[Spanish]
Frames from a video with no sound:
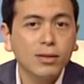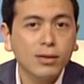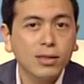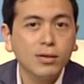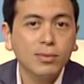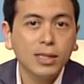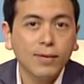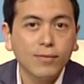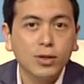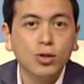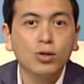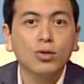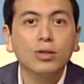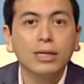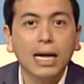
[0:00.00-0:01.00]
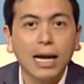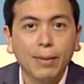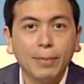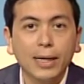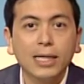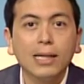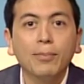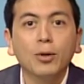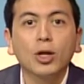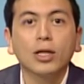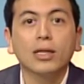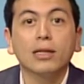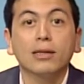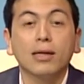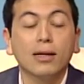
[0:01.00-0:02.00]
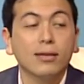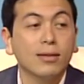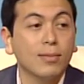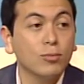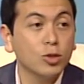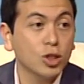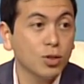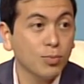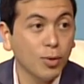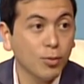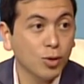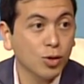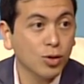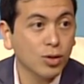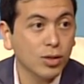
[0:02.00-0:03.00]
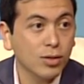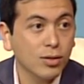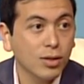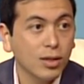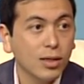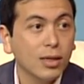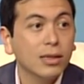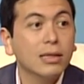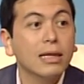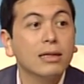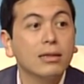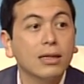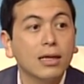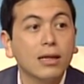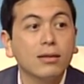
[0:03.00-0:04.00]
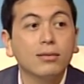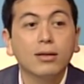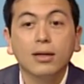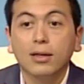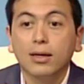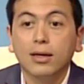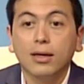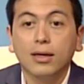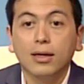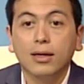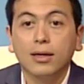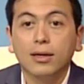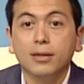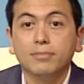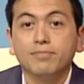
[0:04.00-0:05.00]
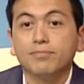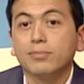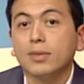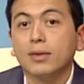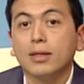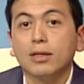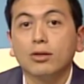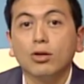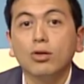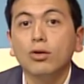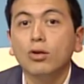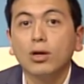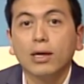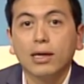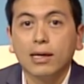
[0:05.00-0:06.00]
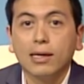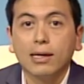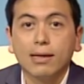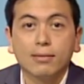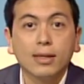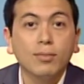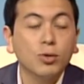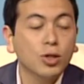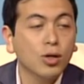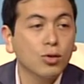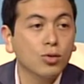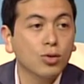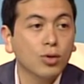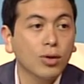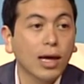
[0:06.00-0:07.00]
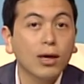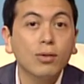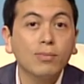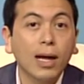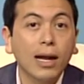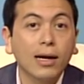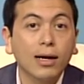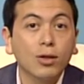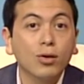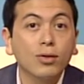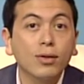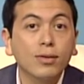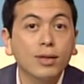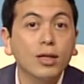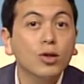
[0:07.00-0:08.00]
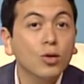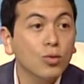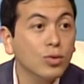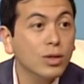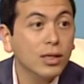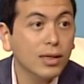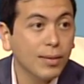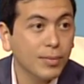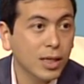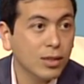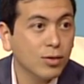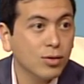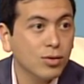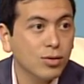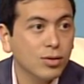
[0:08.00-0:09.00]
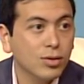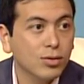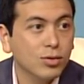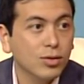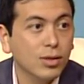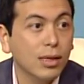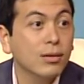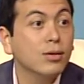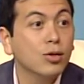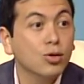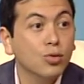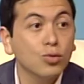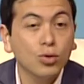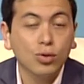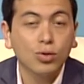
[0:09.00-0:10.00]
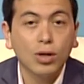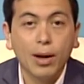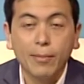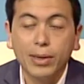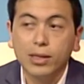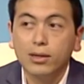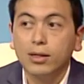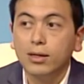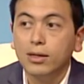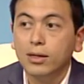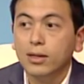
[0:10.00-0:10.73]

sí es beneficioso entrar a la página porque te enteras de muchas promociones, te enteras eh, de todo lo que eh, hacemos en el consultorio, que hay alrededor de 101 tratamientos. Entonces este es uno solamente.